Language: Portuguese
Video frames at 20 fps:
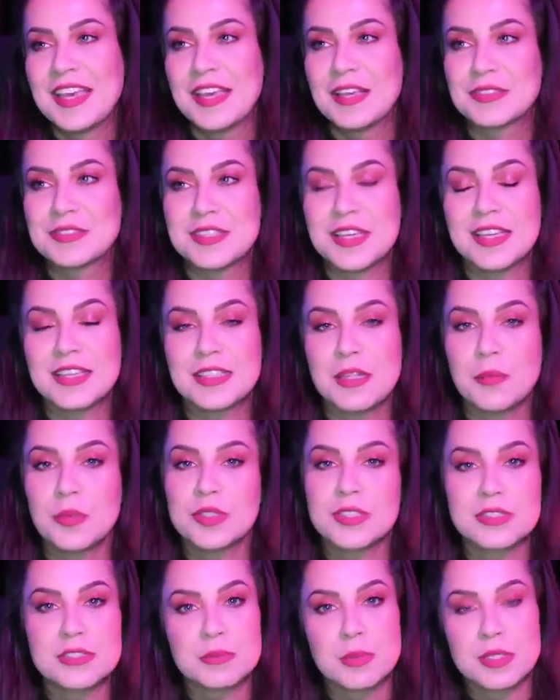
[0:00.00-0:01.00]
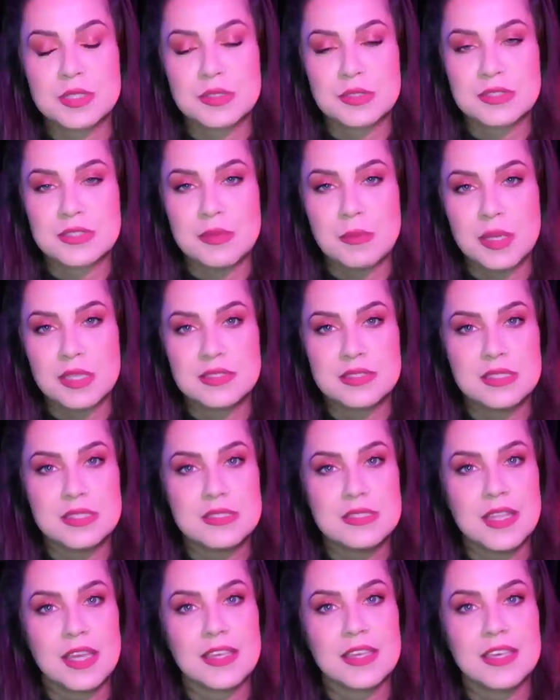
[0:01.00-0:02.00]
Eu sei que tem muitas pessoas que me
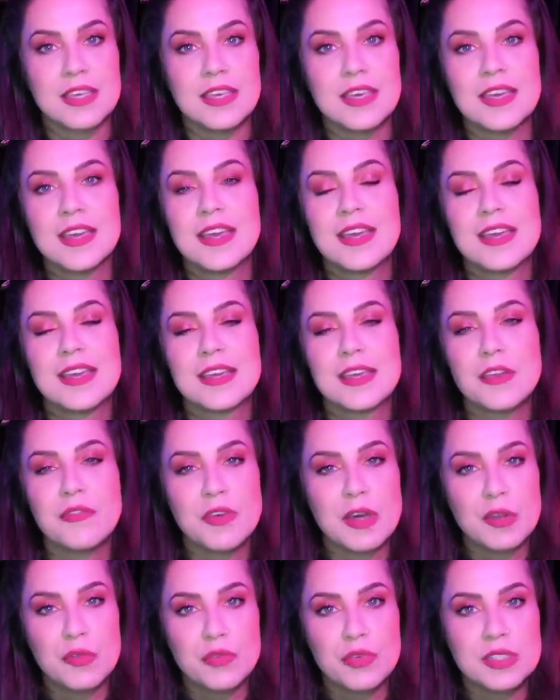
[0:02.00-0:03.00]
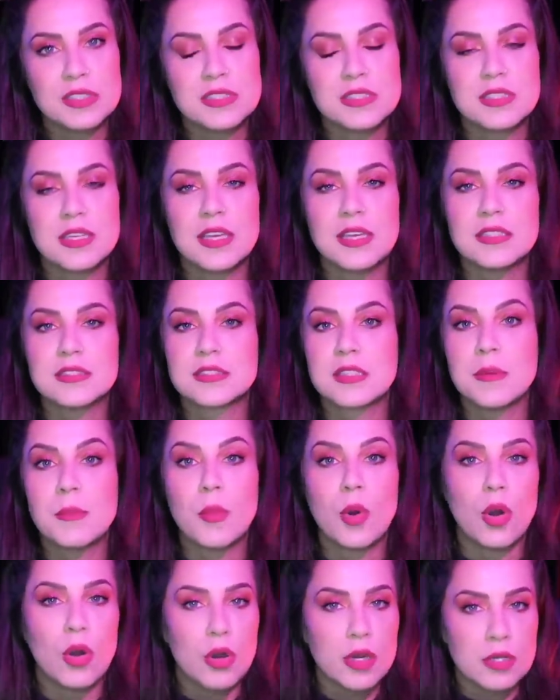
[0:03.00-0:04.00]
assistem aqui que falam francês, que
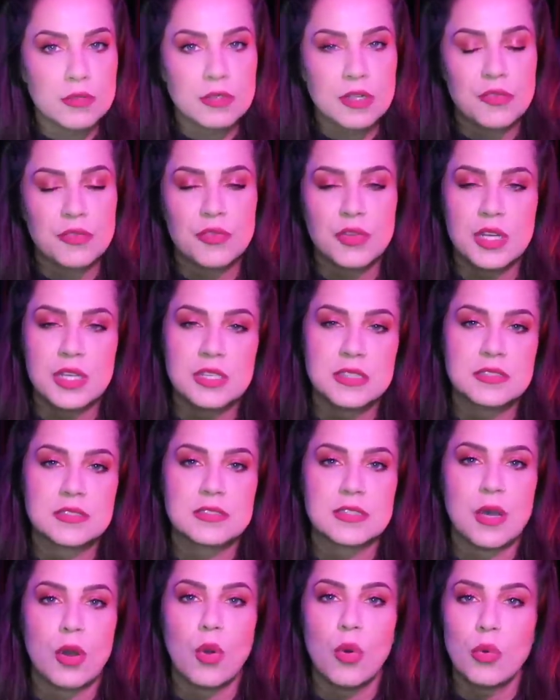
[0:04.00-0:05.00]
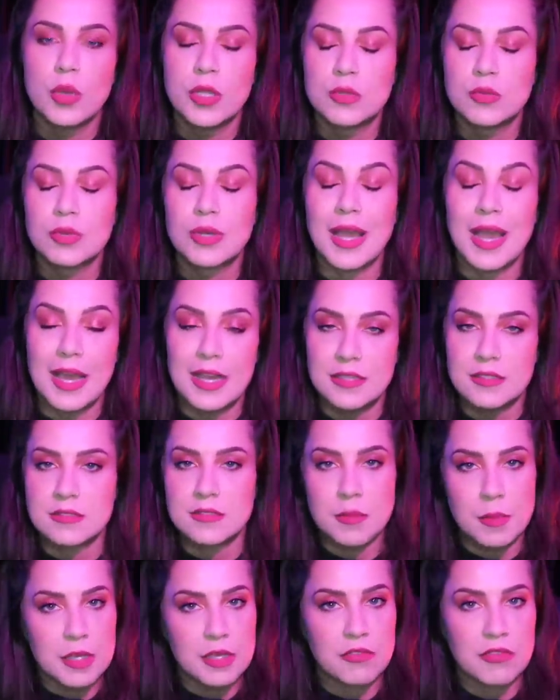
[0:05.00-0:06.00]
moram na França ou em lugares
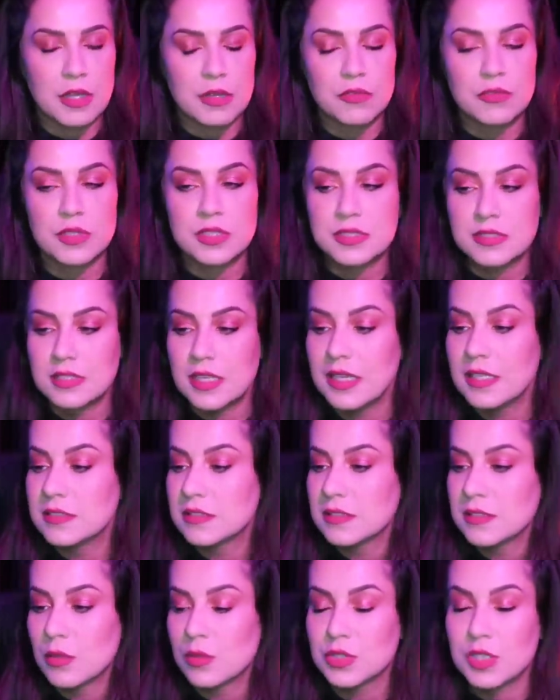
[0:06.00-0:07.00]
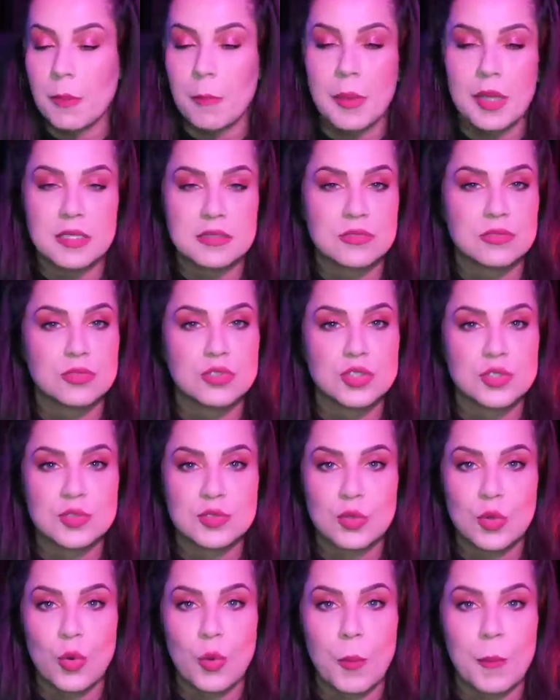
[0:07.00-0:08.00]
também que falam francês, então eu já peço
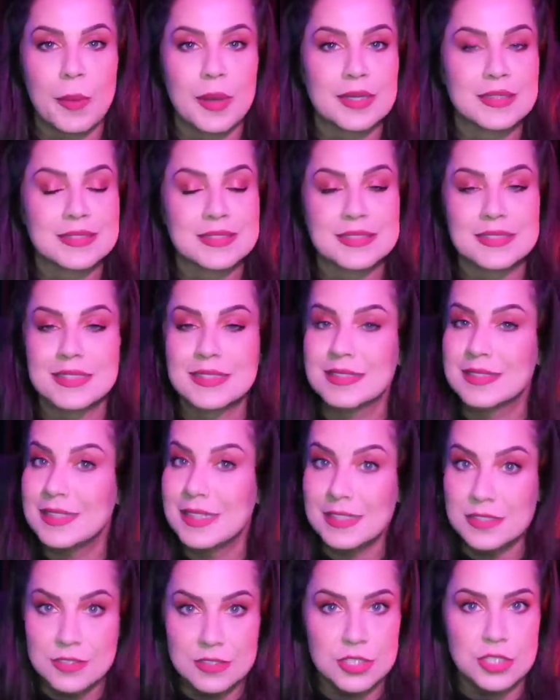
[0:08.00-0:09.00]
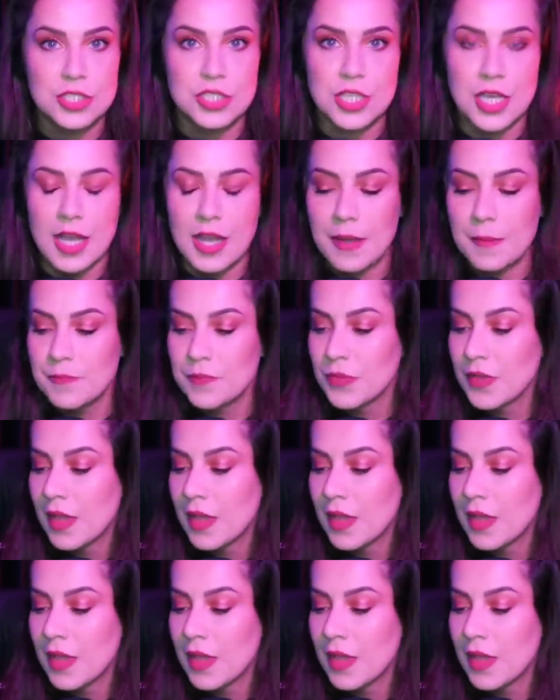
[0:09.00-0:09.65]
desculpas desde já.